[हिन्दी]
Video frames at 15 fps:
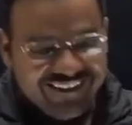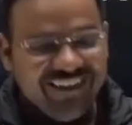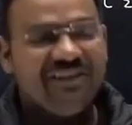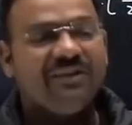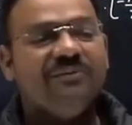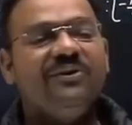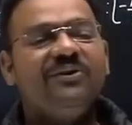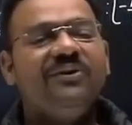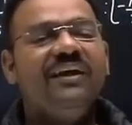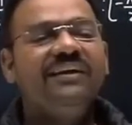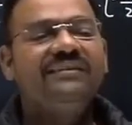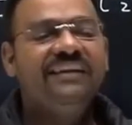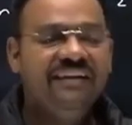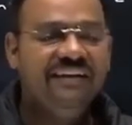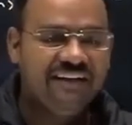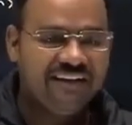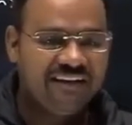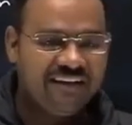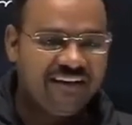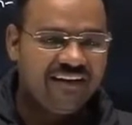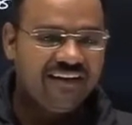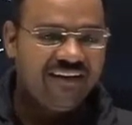तो बिल्कुल ऐसा ही है
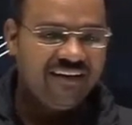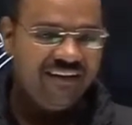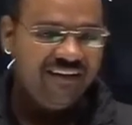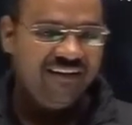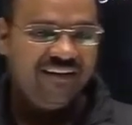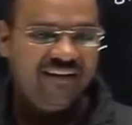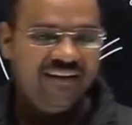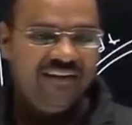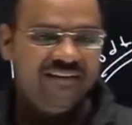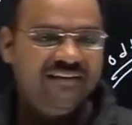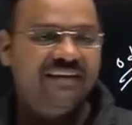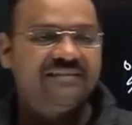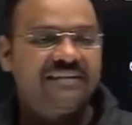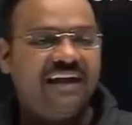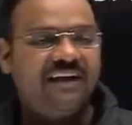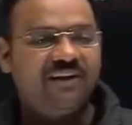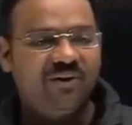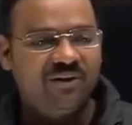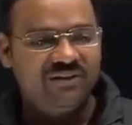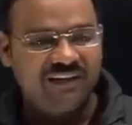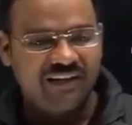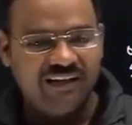ये
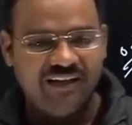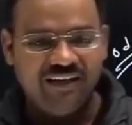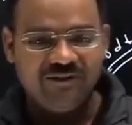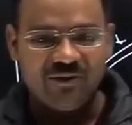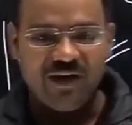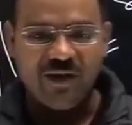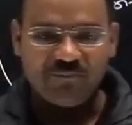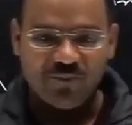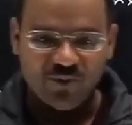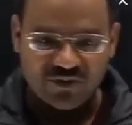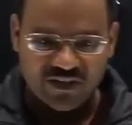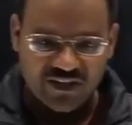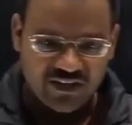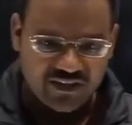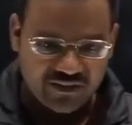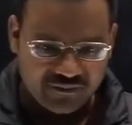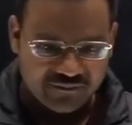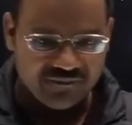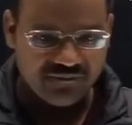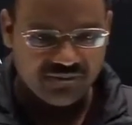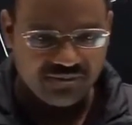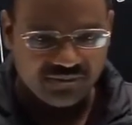साइकोलॉजिकल है जो आप पूछ रहे हैं